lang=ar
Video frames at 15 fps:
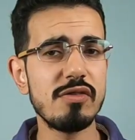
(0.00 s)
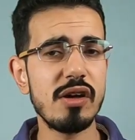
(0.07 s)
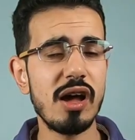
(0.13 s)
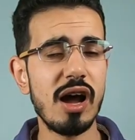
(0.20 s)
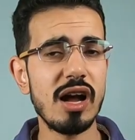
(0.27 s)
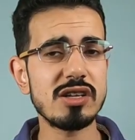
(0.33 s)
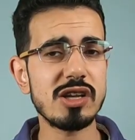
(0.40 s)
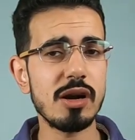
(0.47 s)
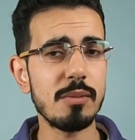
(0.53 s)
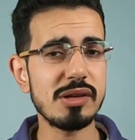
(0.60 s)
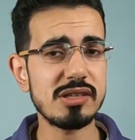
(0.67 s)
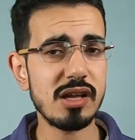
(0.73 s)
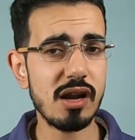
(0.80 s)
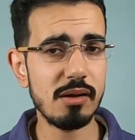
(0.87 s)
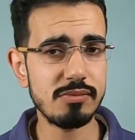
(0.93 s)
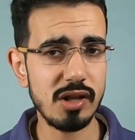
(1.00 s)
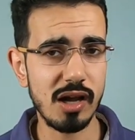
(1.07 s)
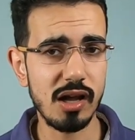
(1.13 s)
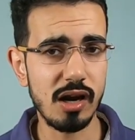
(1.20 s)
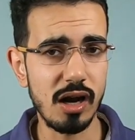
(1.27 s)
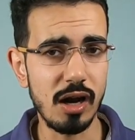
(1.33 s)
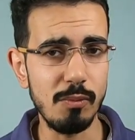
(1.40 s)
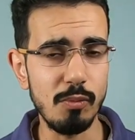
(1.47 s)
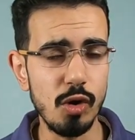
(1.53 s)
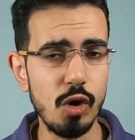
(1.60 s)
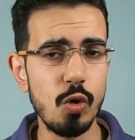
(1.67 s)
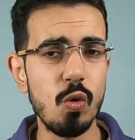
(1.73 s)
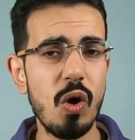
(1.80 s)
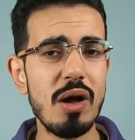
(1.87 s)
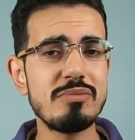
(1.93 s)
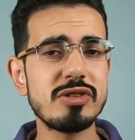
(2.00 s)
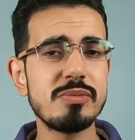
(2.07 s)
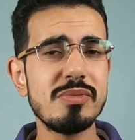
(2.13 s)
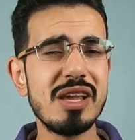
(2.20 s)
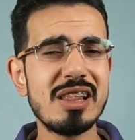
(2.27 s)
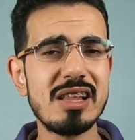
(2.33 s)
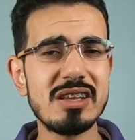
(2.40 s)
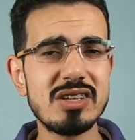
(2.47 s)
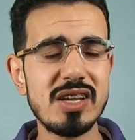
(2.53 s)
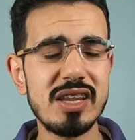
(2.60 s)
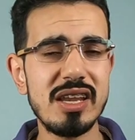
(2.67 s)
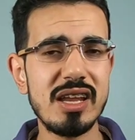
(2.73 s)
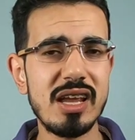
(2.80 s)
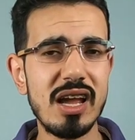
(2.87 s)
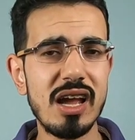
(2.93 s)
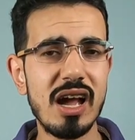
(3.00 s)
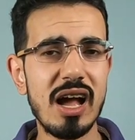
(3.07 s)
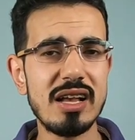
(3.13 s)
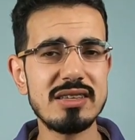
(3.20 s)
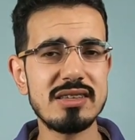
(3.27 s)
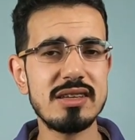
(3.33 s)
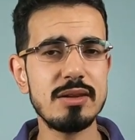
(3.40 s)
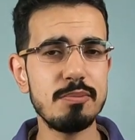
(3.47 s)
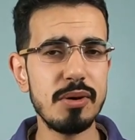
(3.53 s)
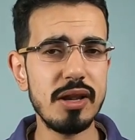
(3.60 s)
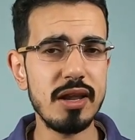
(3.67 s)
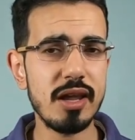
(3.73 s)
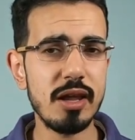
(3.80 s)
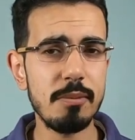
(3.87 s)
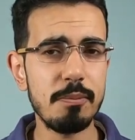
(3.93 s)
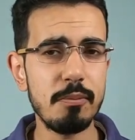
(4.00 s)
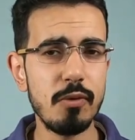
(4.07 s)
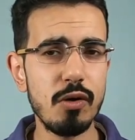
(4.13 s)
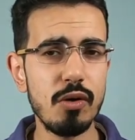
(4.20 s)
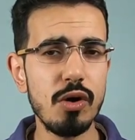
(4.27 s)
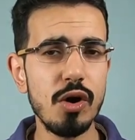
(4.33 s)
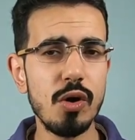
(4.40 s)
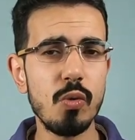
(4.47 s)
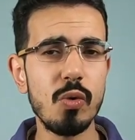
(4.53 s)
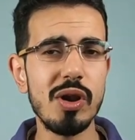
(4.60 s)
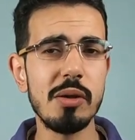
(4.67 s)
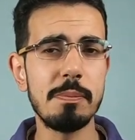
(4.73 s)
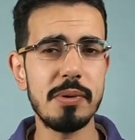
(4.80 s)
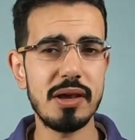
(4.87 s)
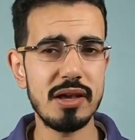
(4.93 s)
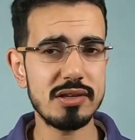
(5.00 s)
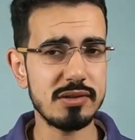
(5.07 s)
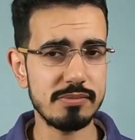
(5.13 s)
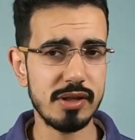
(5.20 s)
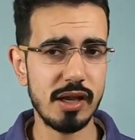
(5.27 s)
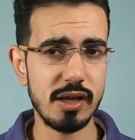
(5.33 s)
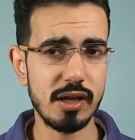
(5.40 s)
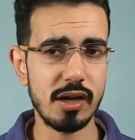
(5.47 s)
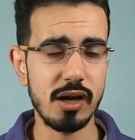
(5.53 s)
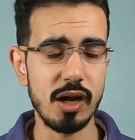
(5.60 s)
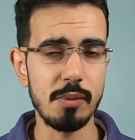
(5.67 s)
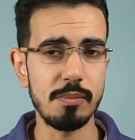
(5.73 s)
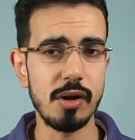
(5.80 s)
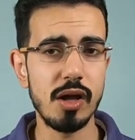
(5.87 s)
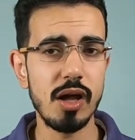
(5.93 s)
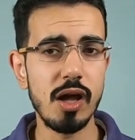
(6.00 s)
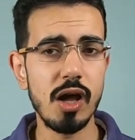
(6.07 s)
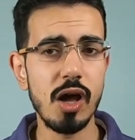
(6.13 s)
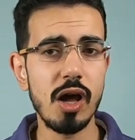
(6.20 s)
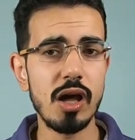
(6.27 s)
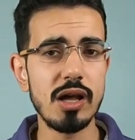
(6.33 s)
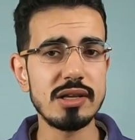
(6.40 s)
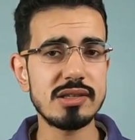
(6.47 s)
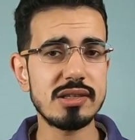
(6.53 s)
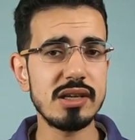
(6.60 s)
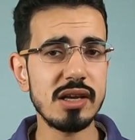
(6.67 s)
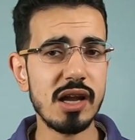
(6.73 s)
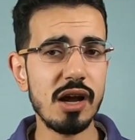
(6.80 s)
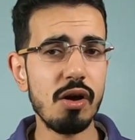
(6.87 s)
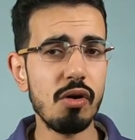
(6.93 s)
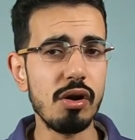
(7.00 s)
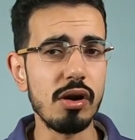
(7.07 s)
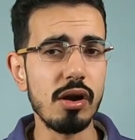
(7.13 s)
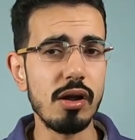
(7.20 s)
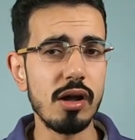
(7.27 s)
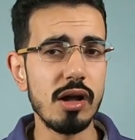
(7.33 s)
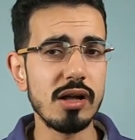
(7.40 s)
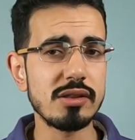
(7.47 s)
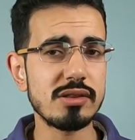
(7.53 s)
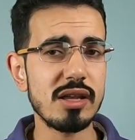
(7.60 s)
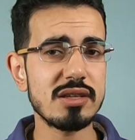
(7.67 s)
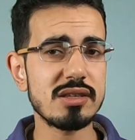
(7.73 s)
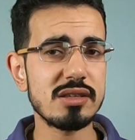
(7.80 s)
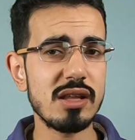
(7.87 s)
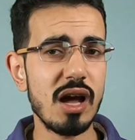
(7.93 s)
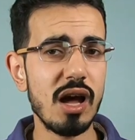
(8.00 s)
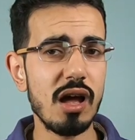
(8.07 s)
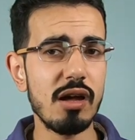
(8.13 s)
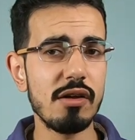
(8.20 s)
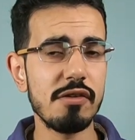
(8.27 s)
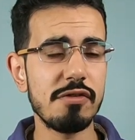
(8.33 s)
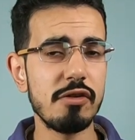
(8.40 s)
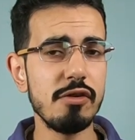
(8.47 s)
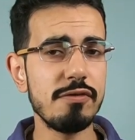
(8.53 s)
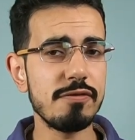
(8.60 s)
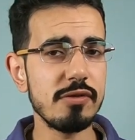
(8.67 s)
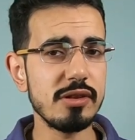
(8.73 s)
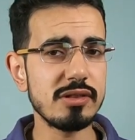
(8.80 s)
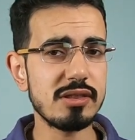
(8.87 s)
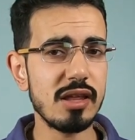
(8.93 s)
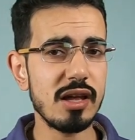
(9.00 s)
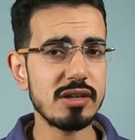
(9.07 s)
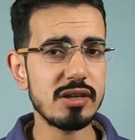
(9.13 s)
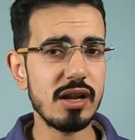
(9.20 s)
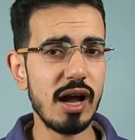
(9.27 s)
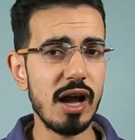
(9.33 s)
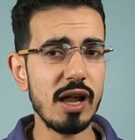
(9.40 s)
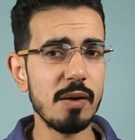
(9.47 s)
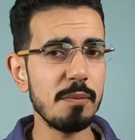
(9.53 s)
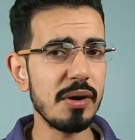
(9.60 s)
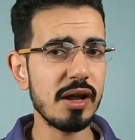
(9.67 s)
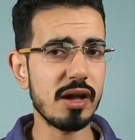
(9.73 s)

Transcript: فيها عشرة مصانع تكرار و500 شركه خاصين بالليكيبمون والبياس نتاع الكراه الصين ككل تصنع ثلث انتاج العالم